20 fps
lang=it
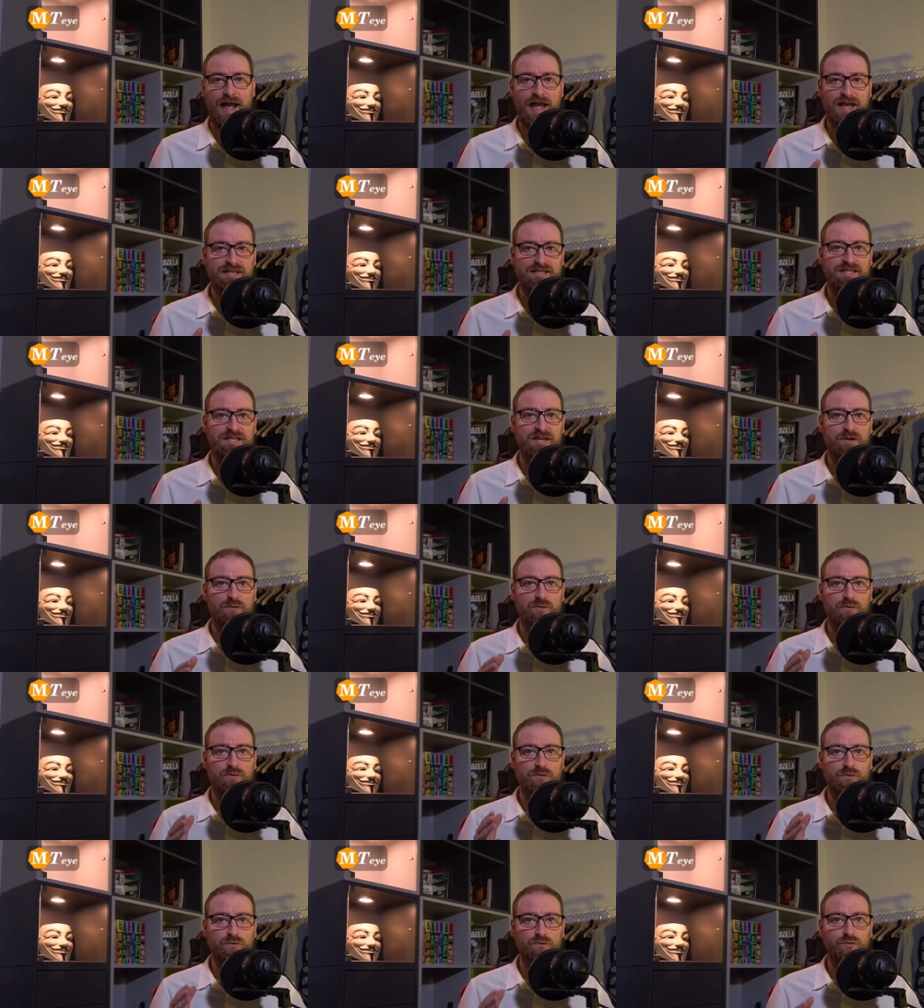Essere
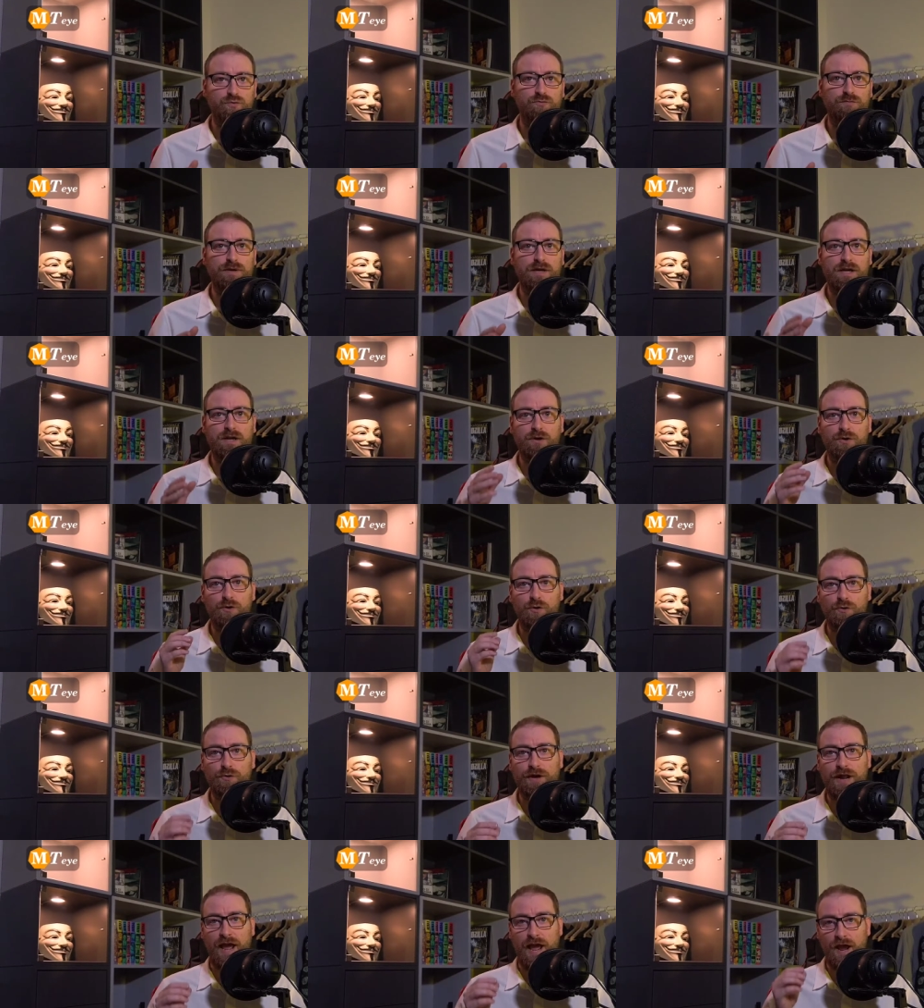uno youtuber
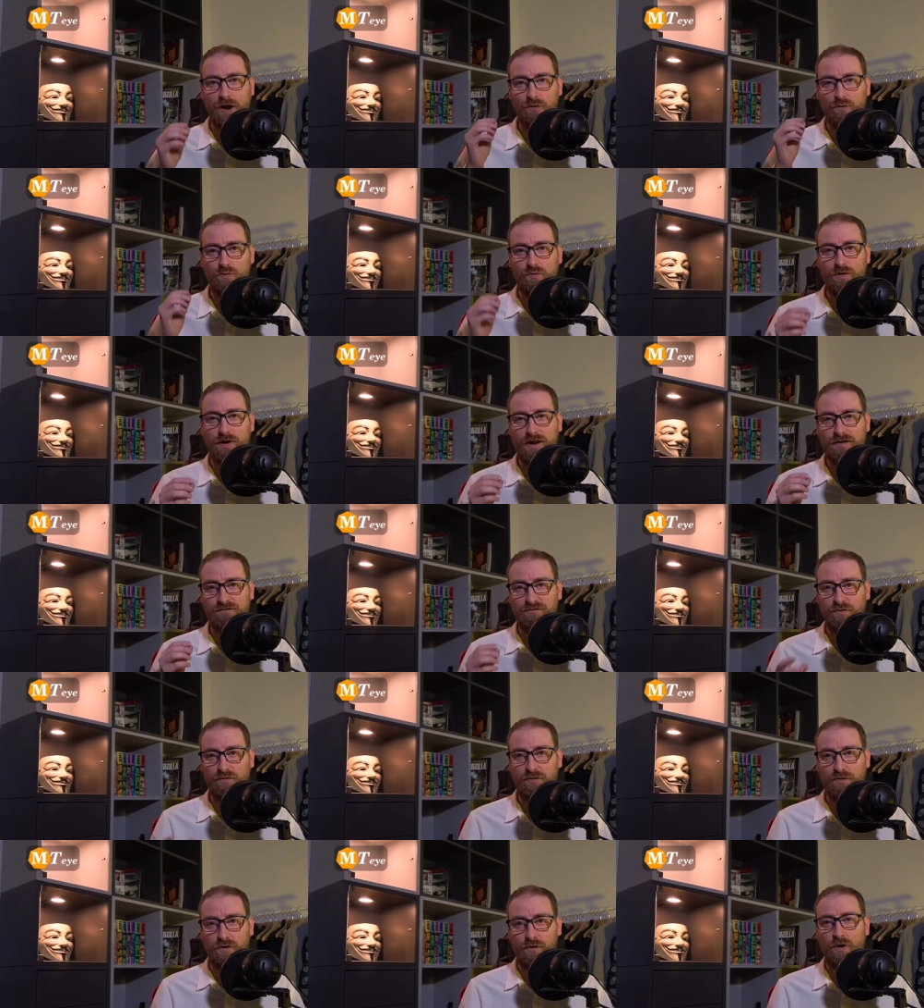non è un
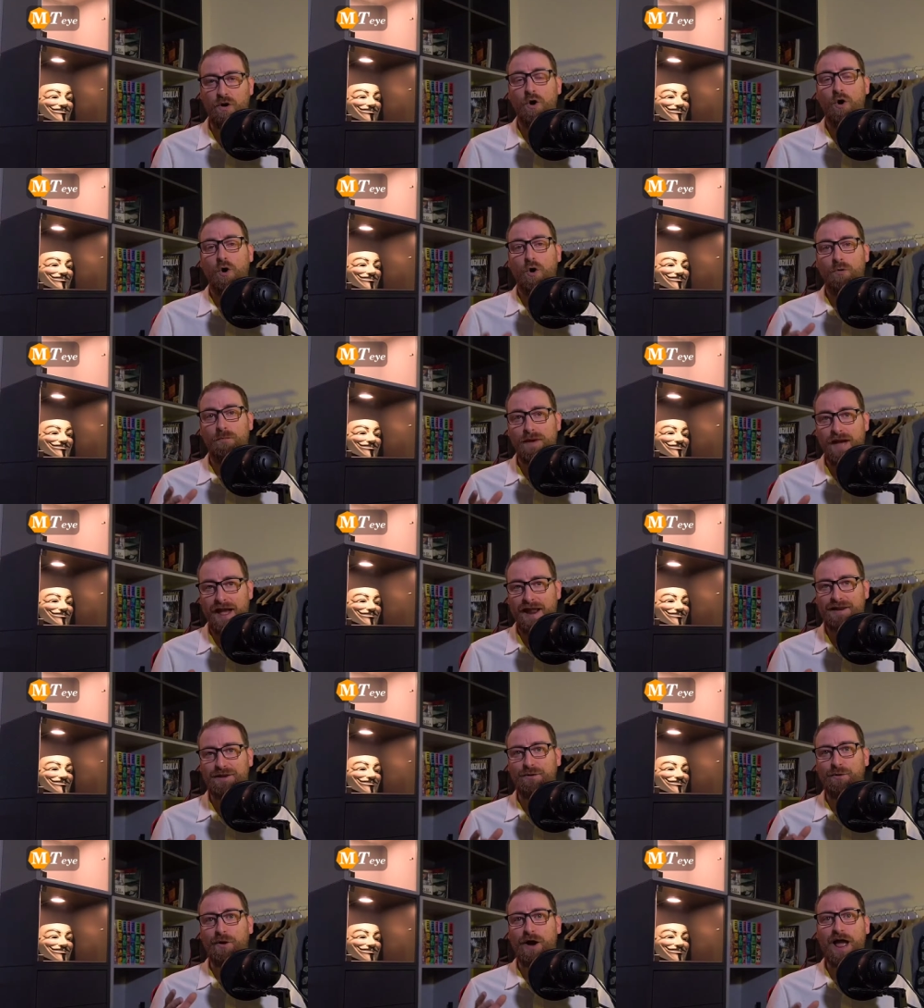lavoro, o
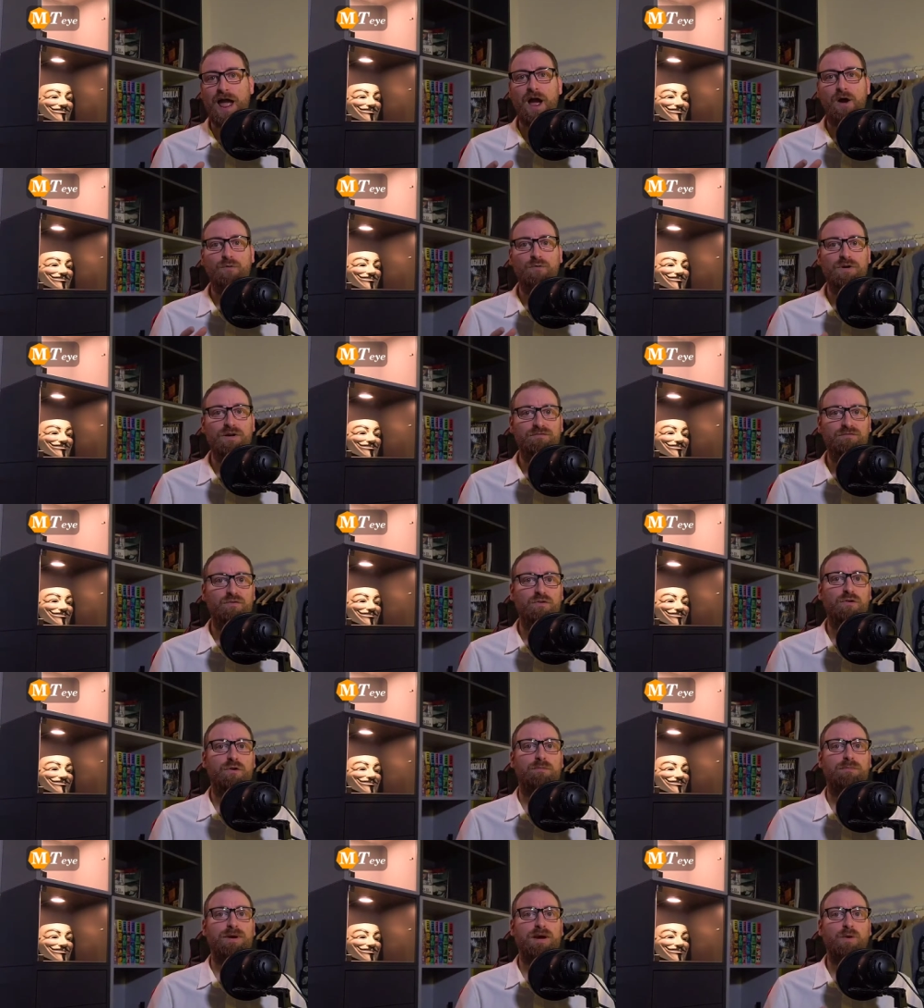meglio, è un
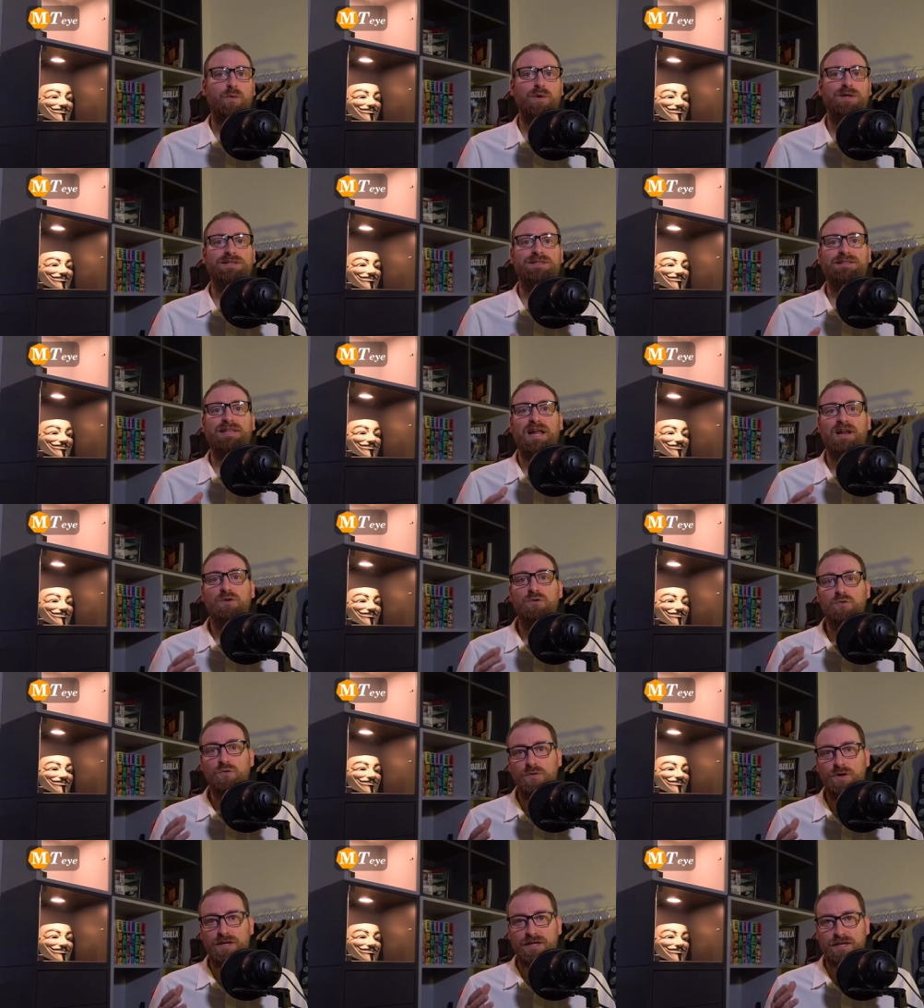lavoro per cui
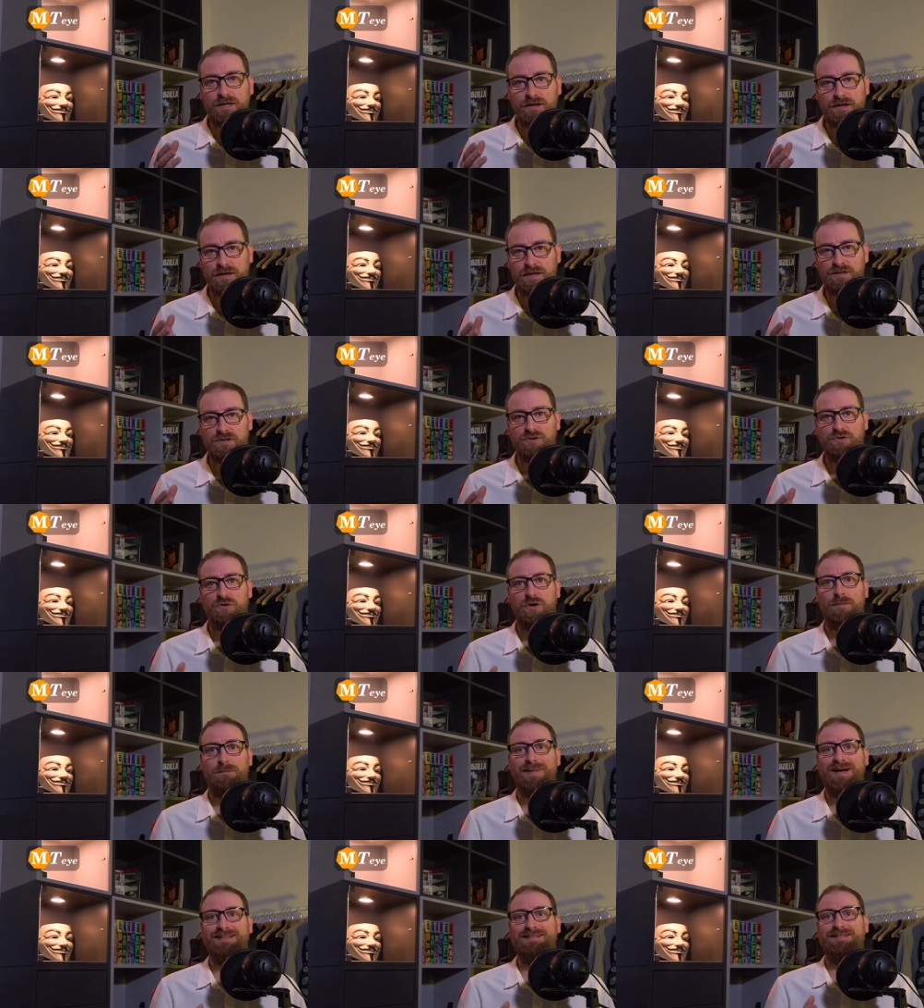taluni che riescono
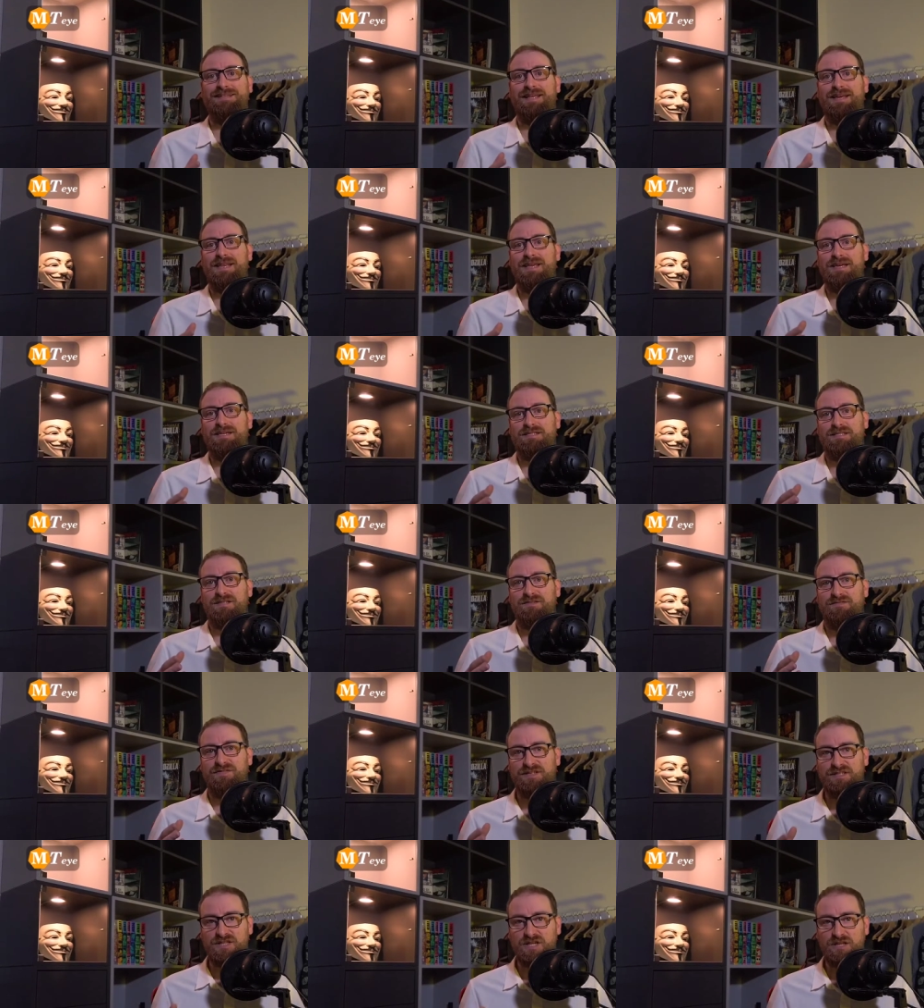a
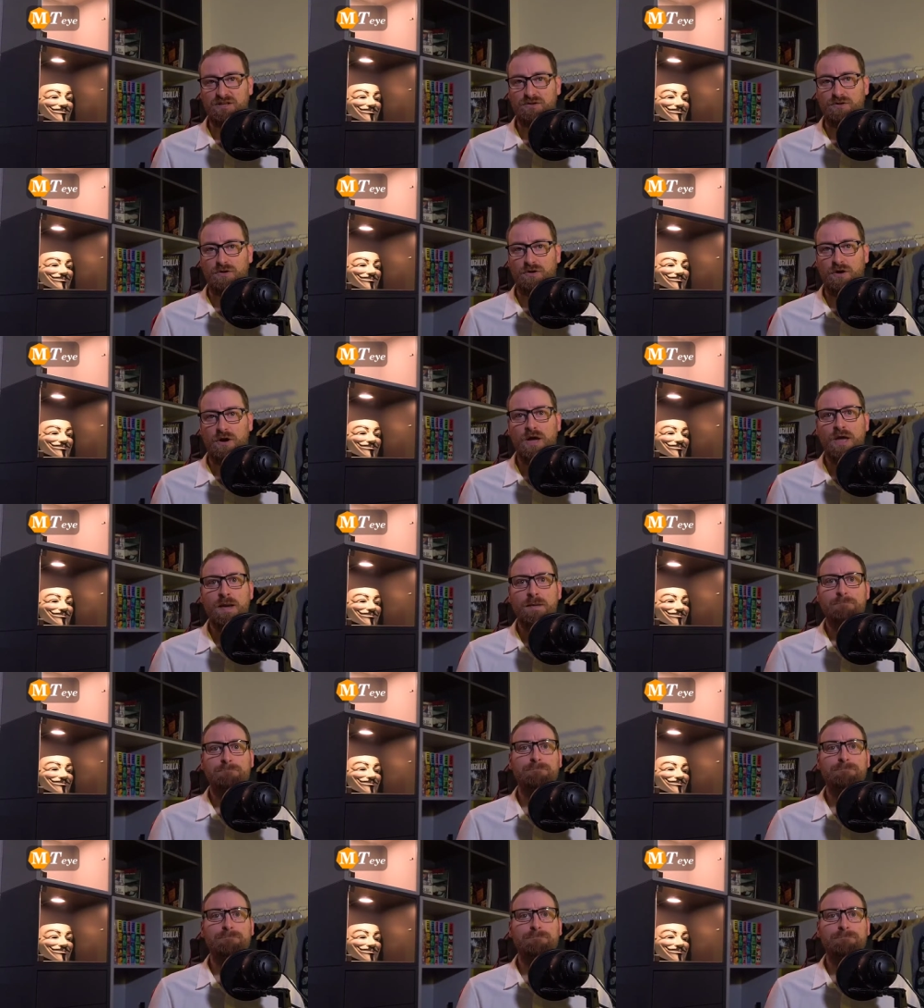mantenersi facendolo,